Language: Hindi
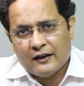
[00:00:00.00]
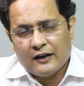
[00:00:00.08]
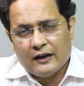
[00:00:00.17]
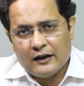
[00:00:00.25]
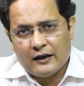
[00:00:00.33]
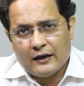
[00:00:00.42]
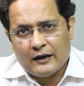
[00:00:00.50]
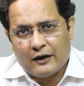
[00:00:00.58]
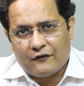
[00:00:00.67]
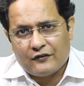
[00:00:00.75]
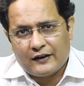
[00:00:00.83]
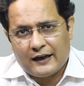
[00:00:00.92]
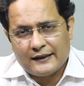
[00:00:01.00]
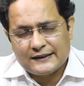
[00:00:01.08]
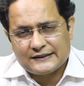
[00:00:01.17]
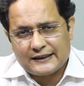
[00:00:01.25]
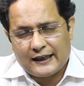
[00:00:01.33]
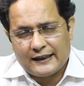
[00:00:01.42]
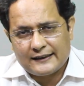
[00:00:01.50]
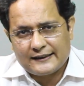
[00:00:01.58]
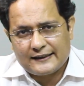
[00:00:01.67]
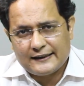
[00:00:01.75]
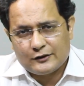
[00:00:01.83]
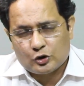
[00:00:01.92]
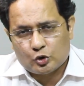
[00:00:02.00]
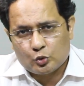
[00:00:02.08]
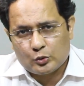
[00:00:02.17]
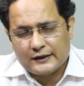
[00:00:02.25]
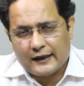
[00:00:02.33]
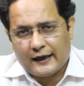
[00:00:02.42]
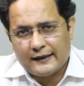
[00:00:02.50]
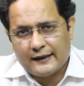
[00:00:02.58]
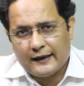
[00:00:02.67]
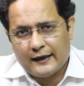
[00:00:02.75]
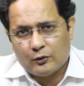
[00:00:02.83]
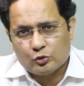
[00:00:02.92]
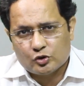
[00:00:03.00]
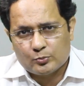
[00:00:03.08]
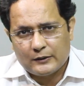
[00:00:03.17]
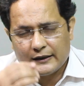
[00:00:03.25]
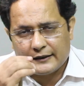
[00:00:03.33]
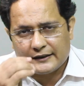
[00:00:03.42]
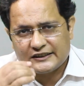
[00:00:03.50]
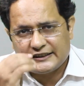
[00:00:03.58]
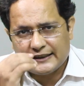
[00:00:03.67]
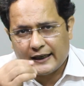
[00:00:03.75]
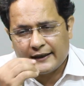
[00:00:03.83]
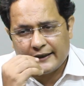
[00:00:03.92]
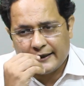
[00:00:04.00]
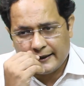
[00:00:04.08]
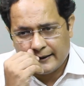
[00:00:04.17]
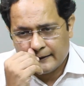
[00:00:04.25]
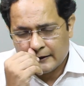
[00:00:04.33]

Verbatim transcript: अफ़गानिस्तान की जो सूरत हाल है उसमें रशिया ने